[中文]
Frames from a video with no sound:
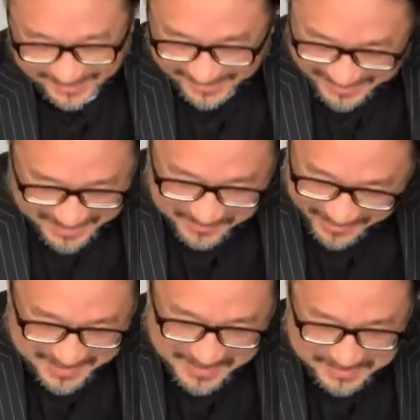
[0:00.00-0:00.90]

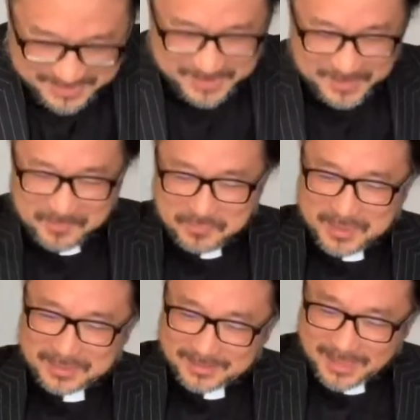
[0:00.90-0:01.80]
哎，anyway，就说，
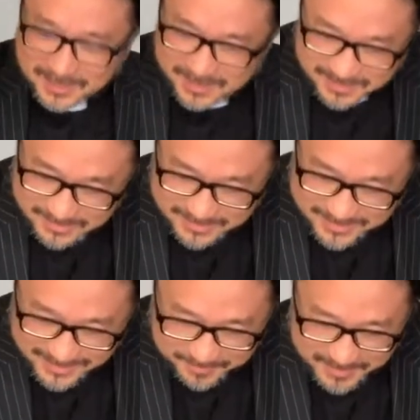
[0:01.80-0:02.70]
但是
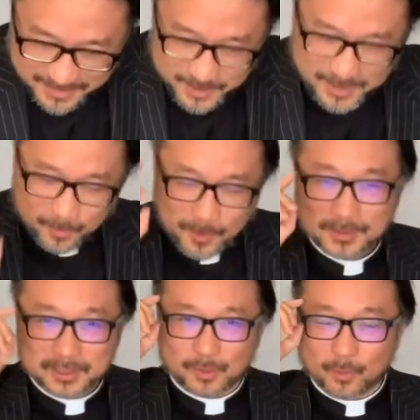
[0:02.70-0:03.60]
这里面的一个
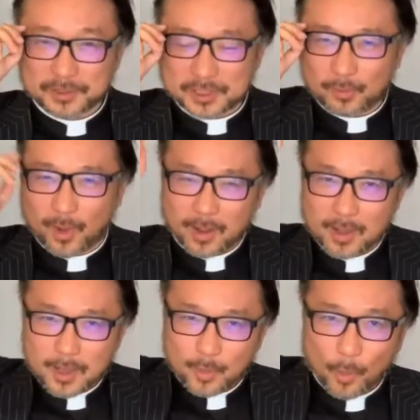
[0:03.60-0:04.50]
问题，我希望
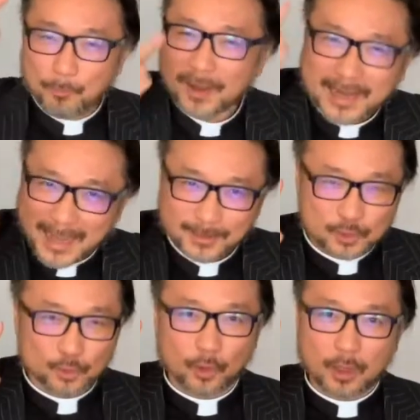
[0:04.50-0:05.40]
我不敢
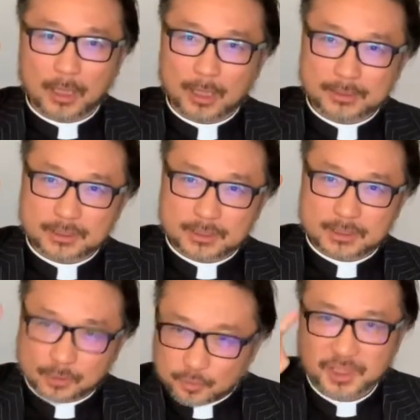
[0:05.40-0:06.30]
说啊。
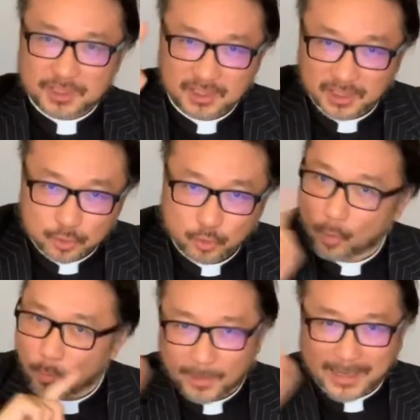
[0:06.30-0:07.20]
这种解释一定错，
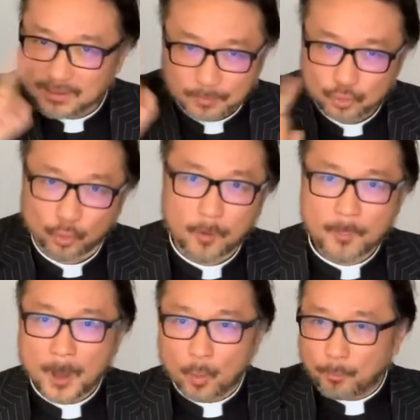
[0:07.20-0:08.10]
我不敢这么说，
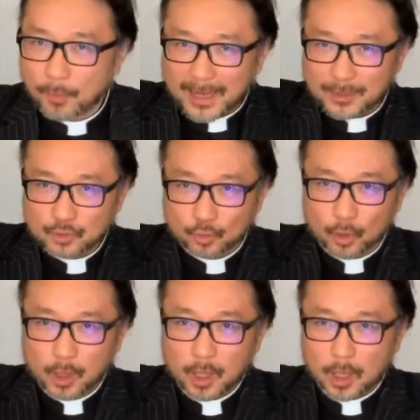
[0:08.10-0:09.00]
我不敢
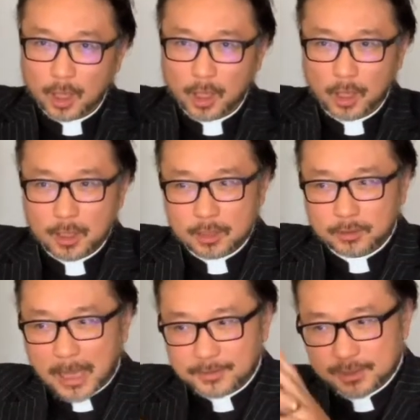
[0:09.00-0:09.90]
说，呃，
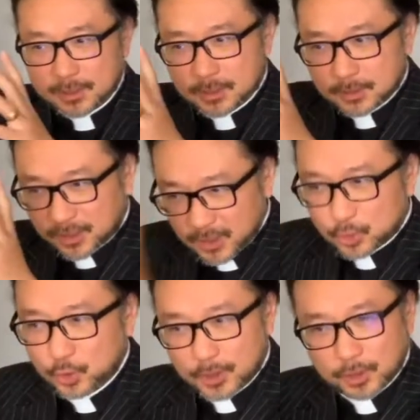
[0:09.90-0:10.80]
当时的
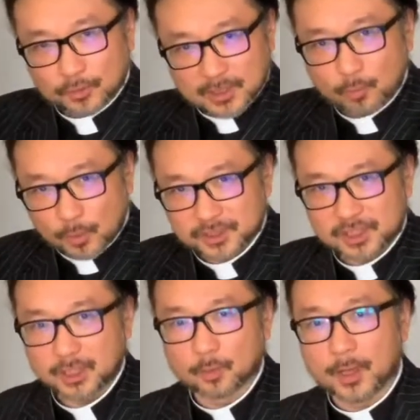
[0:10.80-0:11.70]
确有这个问
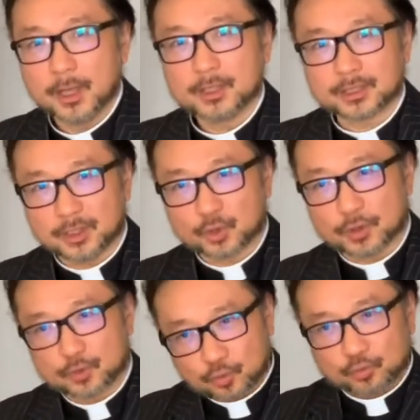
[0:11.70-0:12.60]
题，因为的
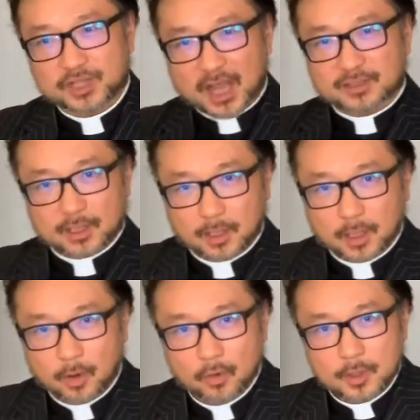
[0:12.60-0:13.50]
确猪价值很
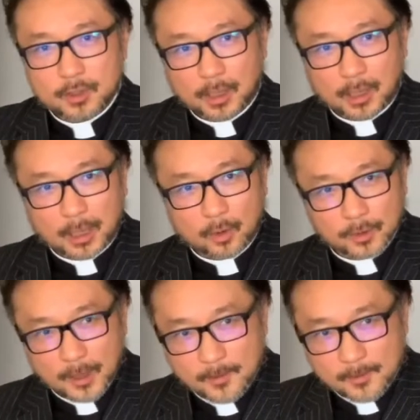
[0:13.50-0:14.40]
高啊，然后
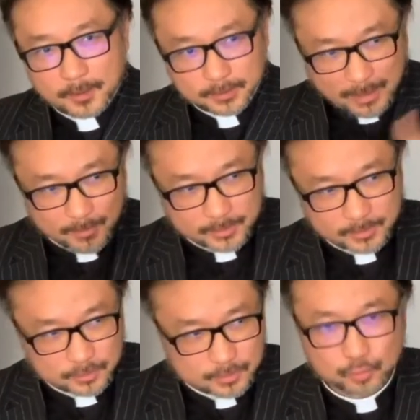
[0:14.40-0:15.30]
呢，呃，他们
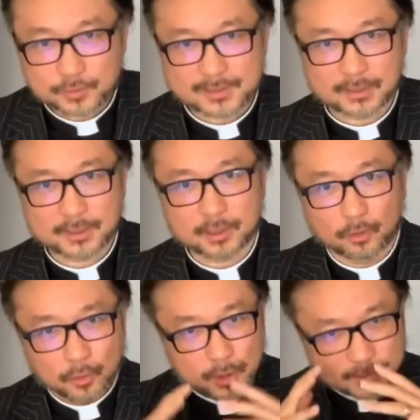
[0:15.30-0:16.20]
猪死了之
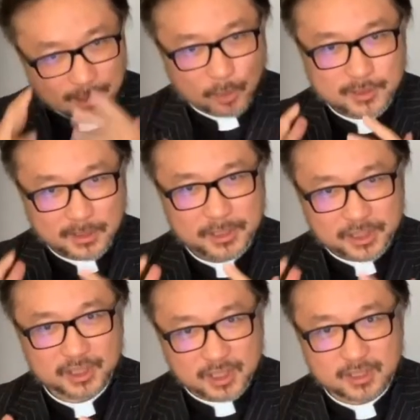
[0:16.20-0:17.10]
后造成了一
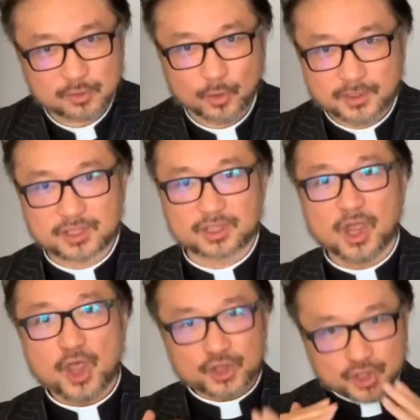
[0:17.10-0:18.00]
些经济损失，
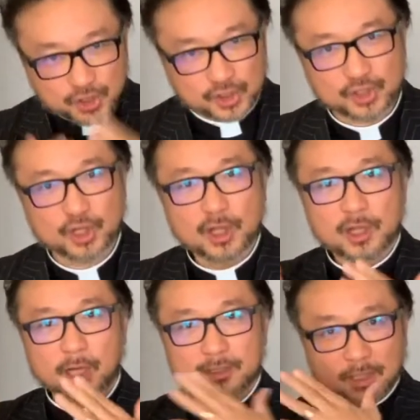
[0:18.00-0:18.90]
是
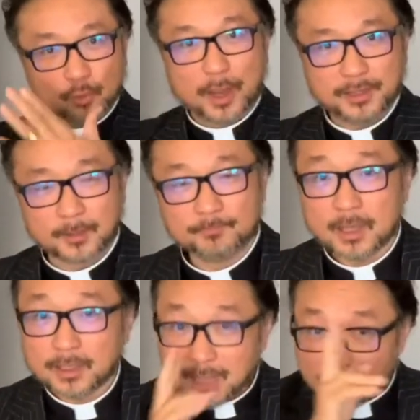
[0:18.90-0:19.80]
啊这个原因。
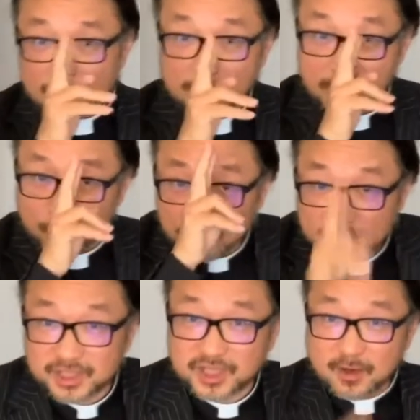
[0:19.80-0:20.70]
但是你
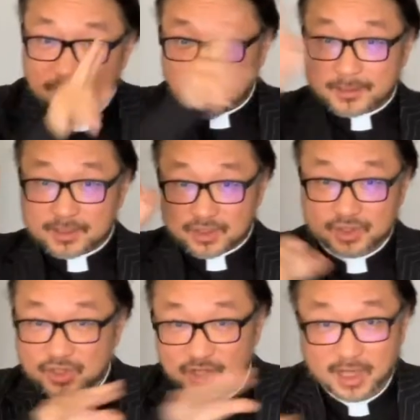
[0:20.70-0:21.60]
从经文
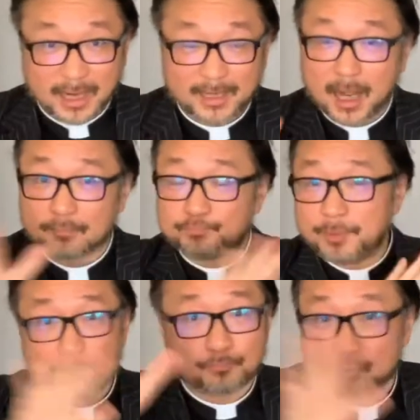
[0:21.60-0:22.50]
直接来看，
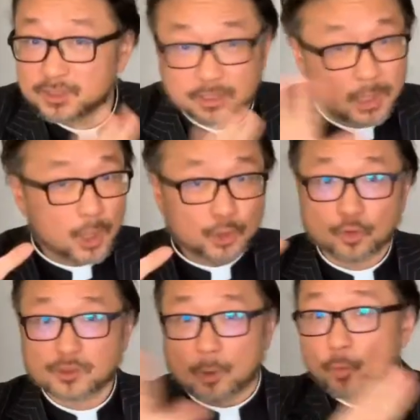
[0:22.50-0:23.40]
并不是
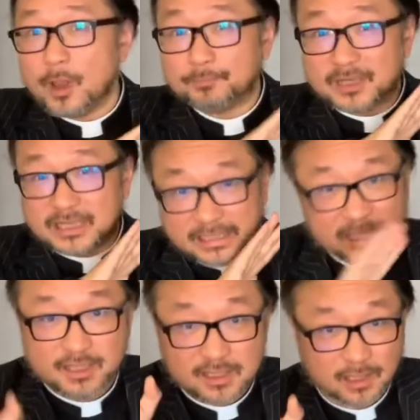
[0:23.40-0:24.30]
作者未必一
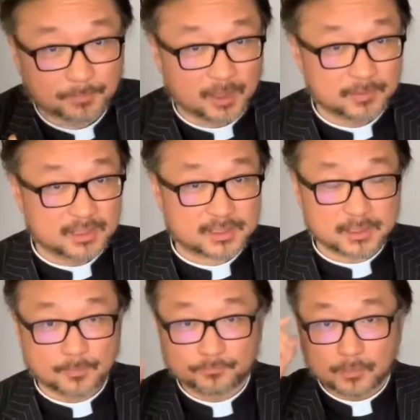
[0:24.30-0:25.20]
定是这个意意
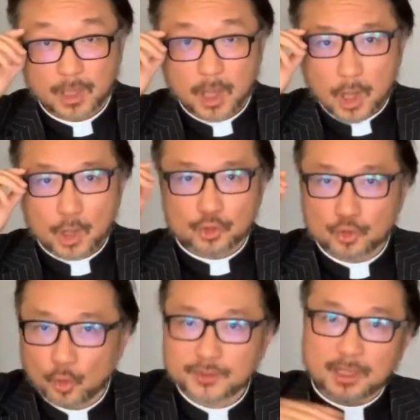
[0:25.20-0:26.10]
思，
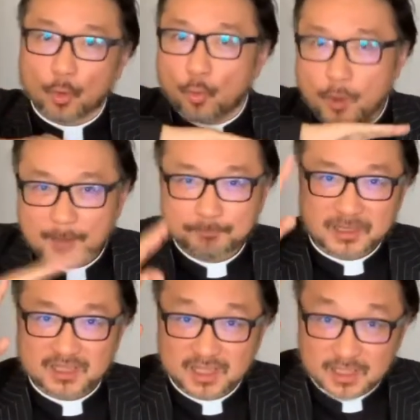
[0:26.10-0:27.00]
作者未
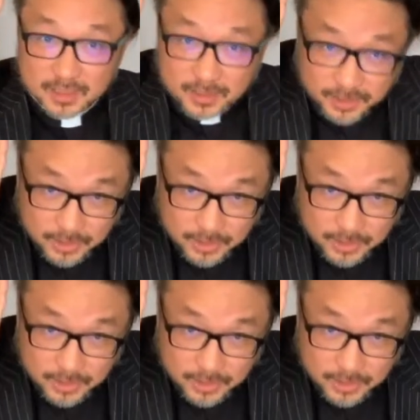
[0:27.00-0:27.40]
必是。